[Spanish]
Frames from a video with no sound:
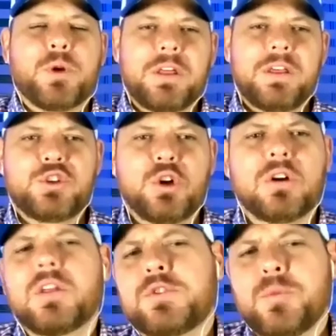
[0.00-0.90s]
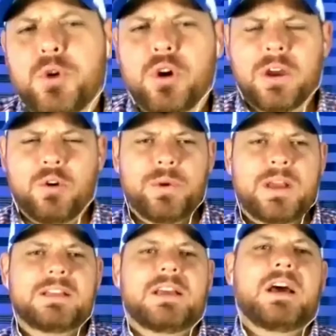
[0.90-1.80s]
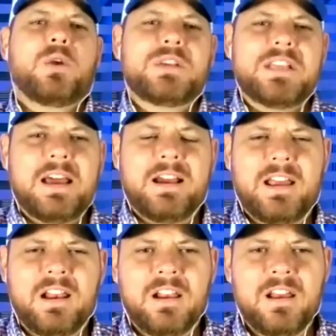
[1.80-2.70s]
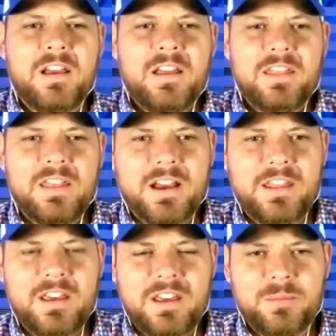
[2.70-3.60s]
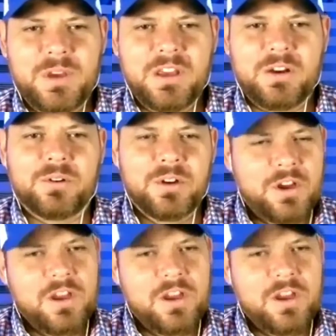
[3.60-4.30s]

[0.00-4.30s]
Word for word: porque de hecho, eh, supongo que ubicas a Luis del Ángel, de acá de, México.